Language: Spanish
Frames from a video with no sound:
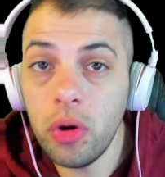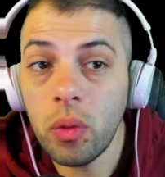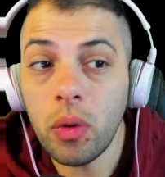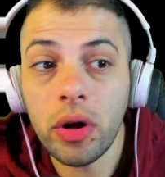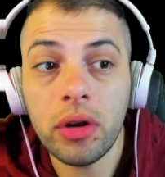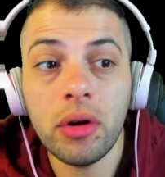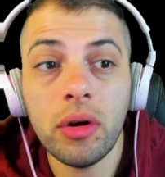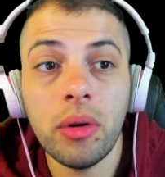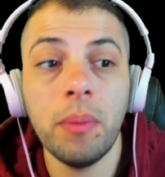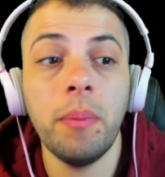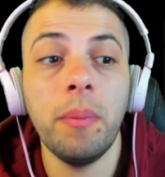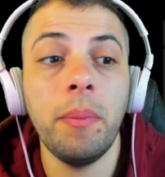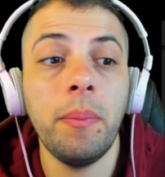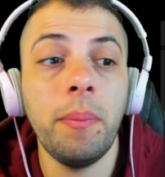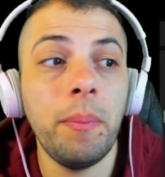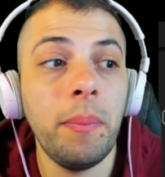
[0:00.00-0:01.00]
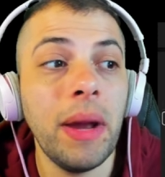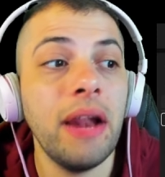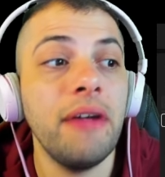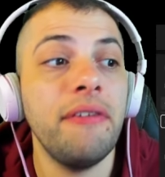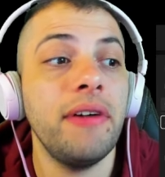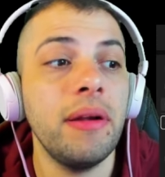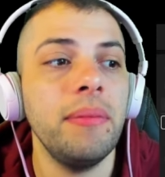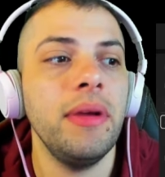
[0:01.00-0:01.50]
bueno para
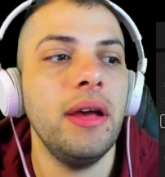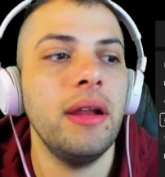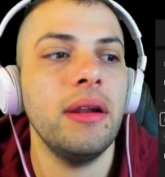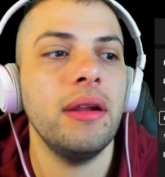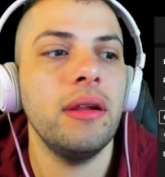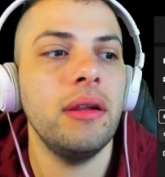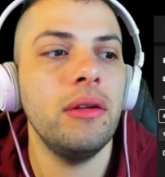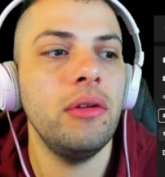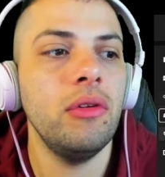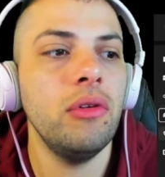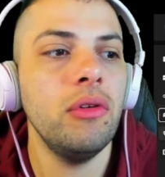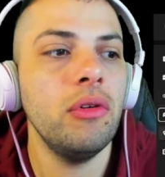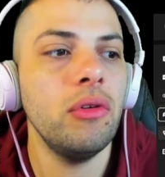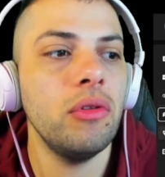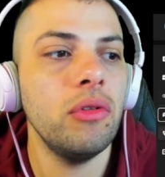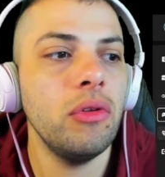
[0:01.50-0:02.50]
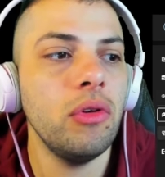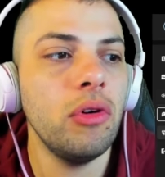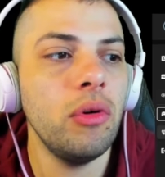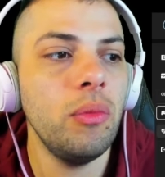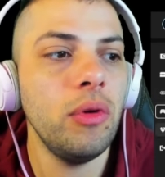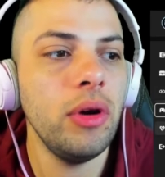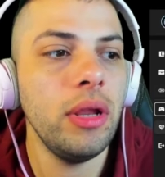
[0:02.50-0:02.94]
farmear no, como